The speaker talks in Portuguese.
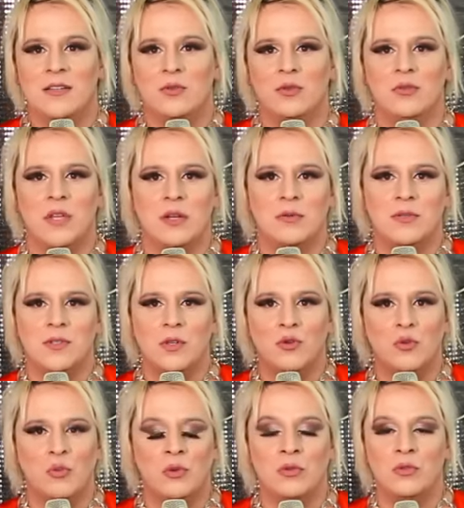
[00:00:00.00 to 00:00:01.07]
tudo que
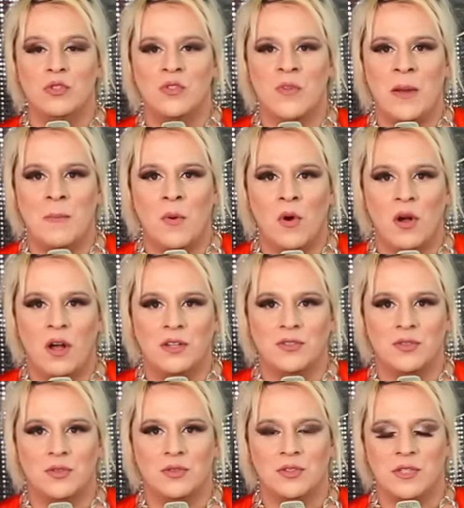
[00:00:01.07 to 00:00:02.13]
aconteceu no mundo dos
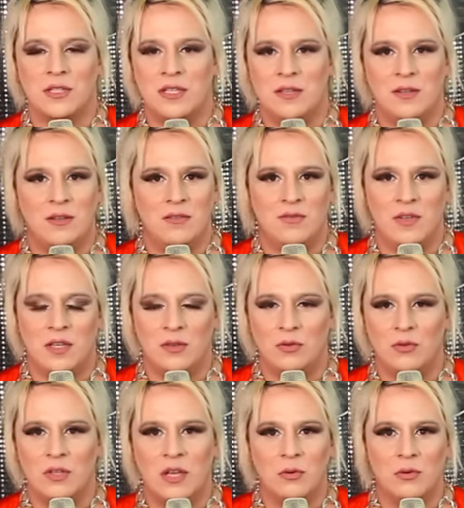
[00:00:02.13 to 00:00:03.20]
famosos e enfim,
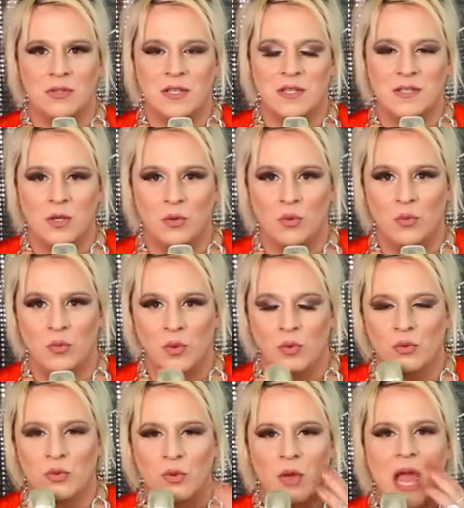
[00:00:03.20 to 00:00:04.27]
tudo que aconteceu no
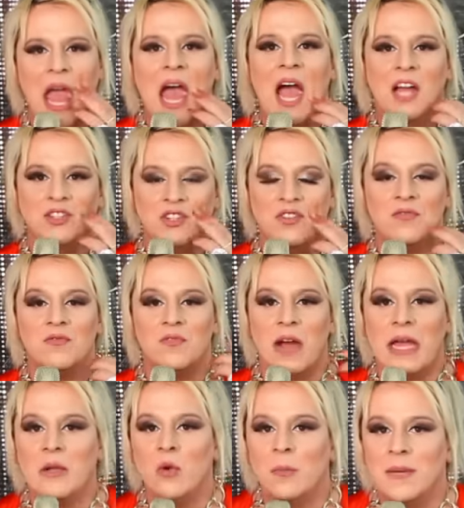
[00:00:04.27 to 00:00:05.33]
mundo, a gente
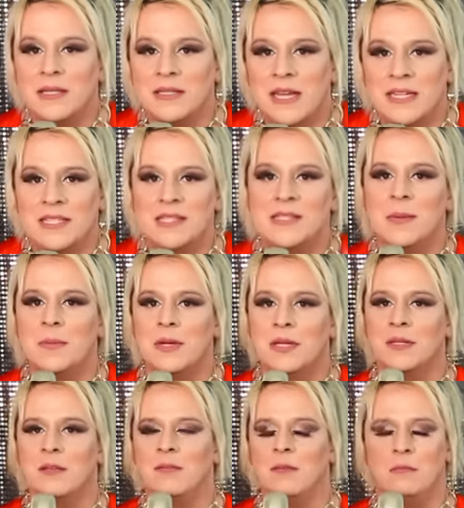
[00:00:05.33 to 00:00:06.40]
vai comentar na
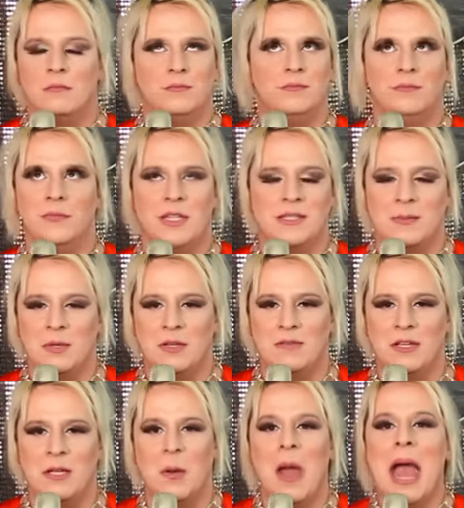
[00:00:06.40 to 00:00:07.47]
semana que na semana que
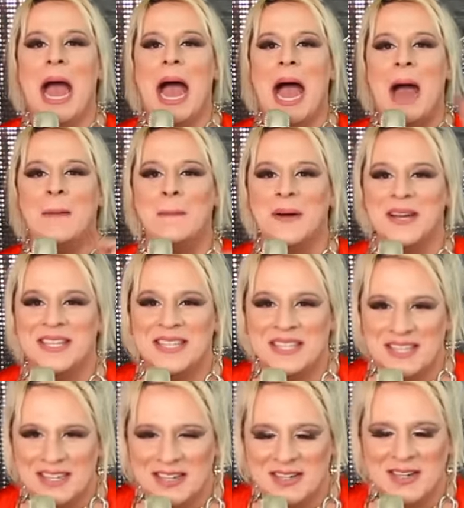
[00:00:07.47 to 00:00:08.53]
vem não,
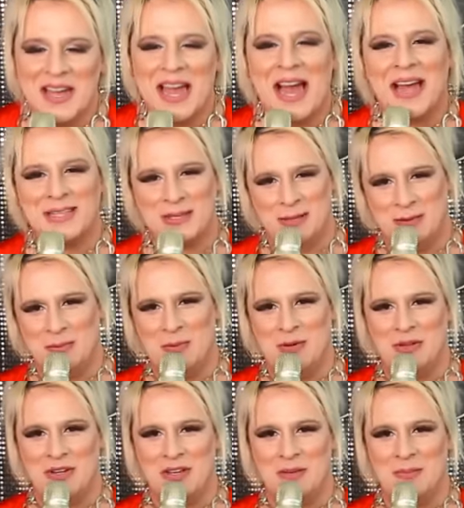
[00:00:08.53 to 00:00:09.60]
amanhã aqui no
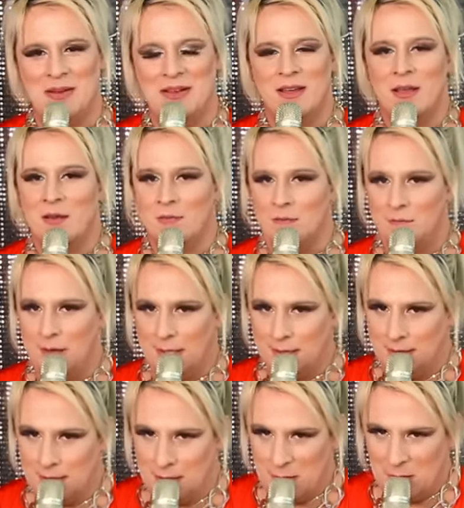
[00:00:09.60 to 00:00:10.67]
programa, Vai
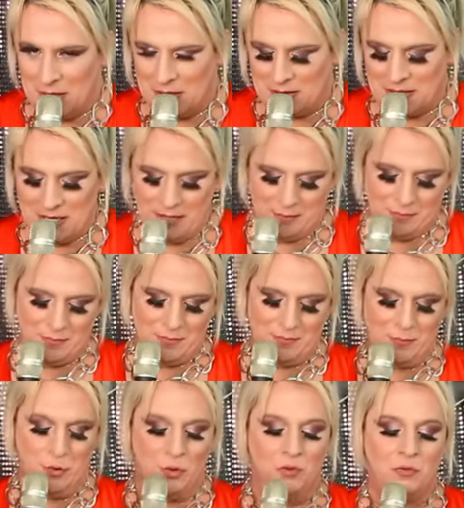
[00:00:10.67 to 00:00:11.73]
querer perder?
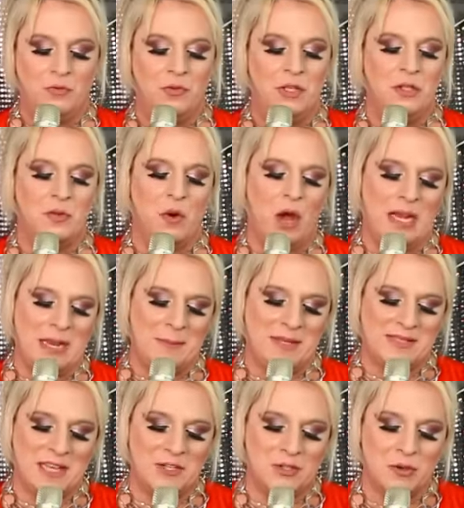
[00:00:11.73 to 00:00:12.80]
Duvido. Olha, a
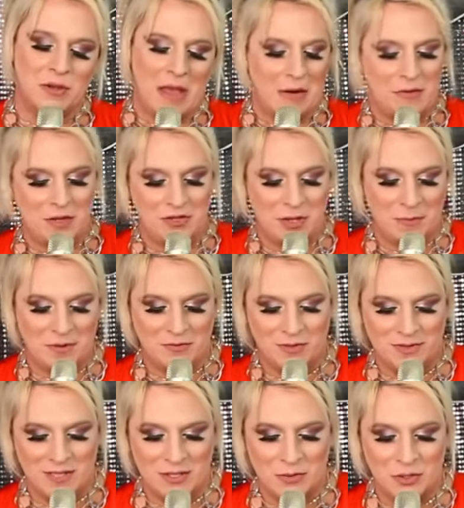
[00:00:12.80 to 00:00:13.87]
mensagem que eu quero deixar para
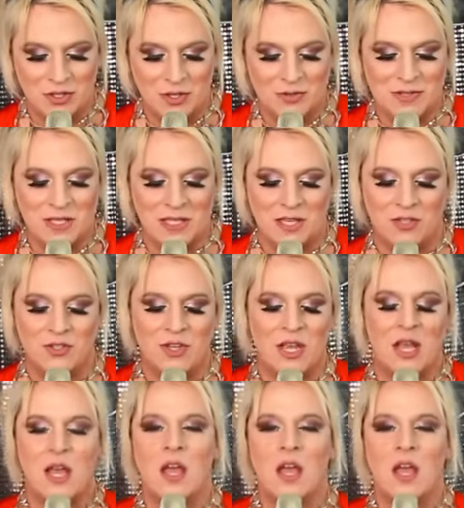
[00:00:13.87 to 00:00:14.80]
vocês hoje é o seguinte: